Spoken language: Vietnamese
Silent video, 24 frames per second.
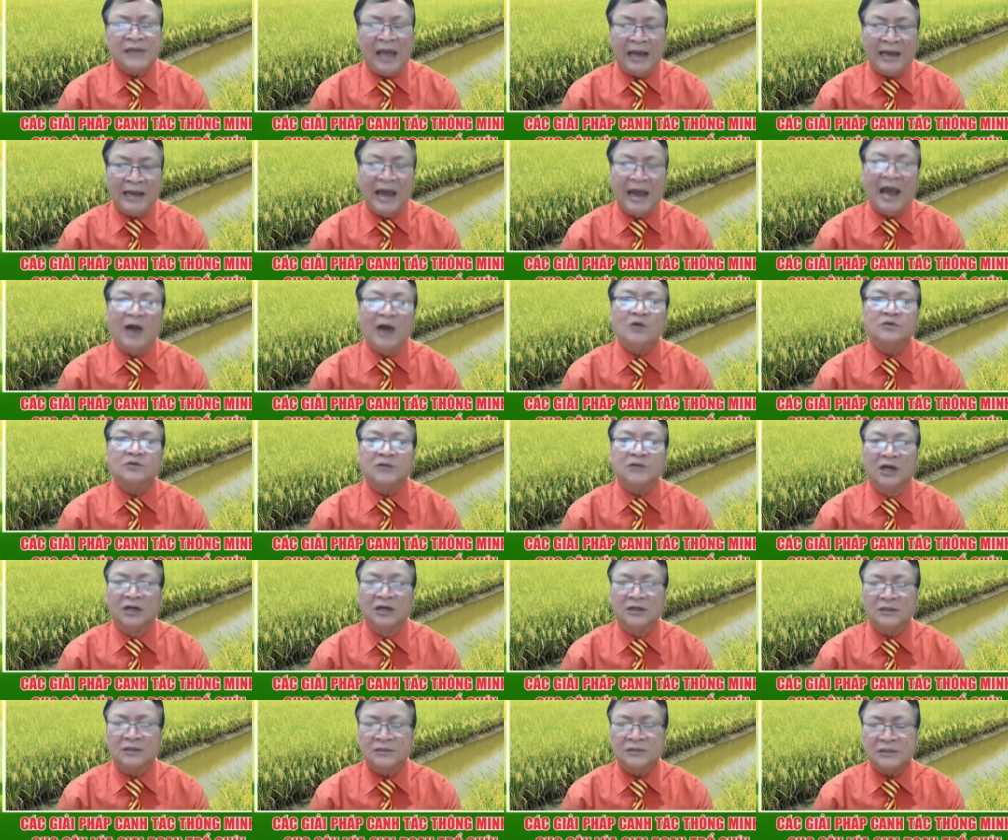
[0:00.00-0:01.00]
hạt gạo
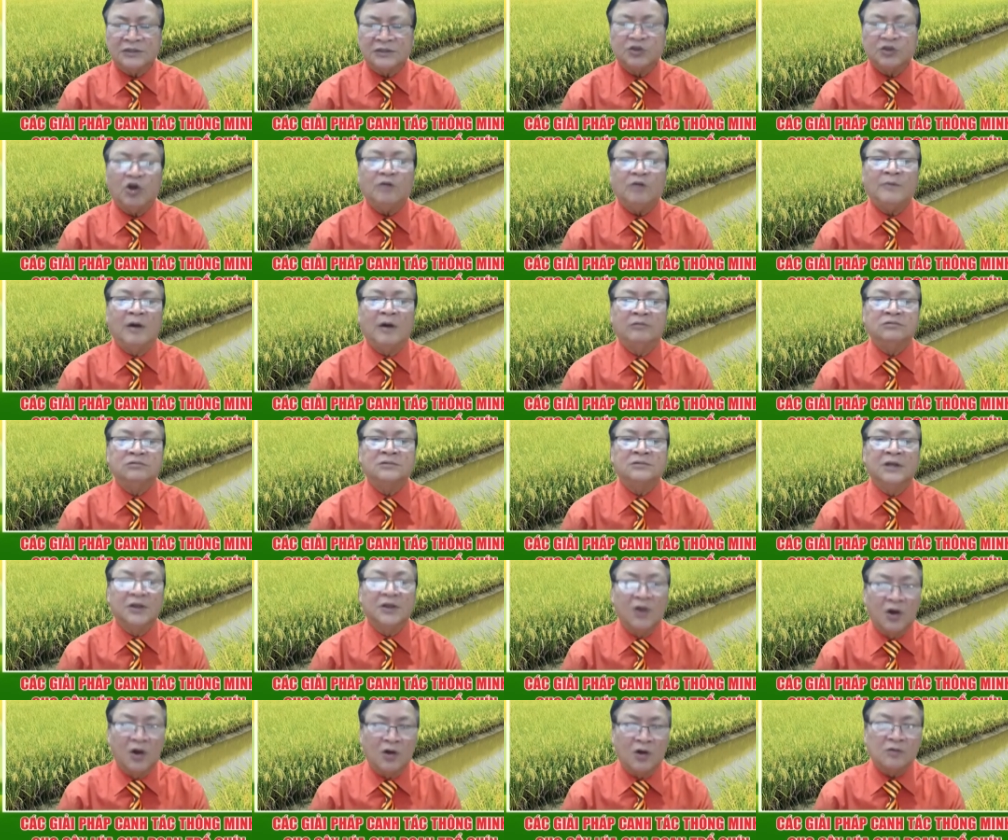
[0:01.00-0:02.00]
từ cái chót bông
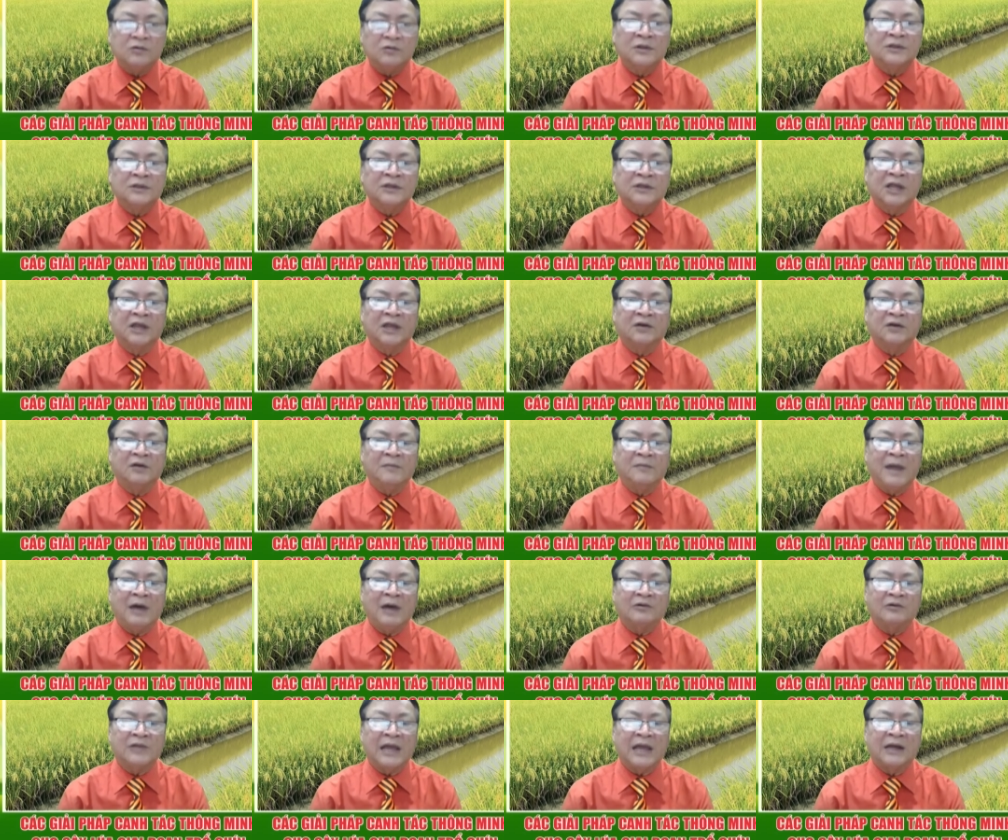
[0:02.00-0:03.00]
đi vô thì nó
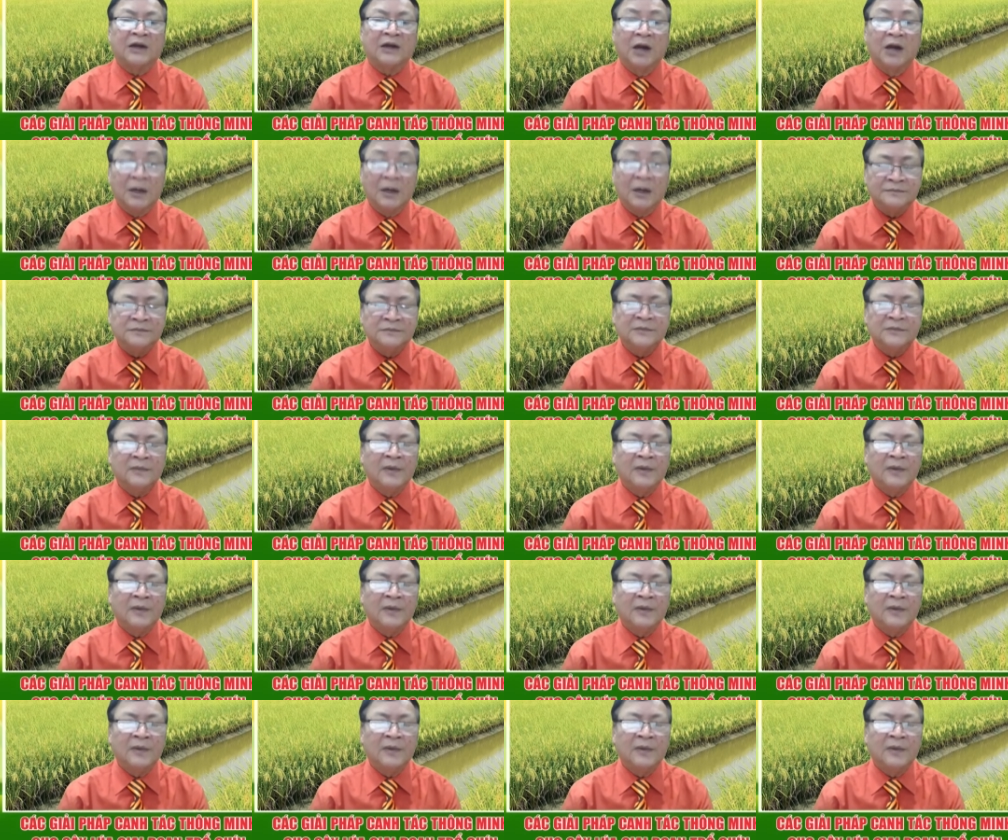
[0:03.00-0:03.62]
màu vàng rơm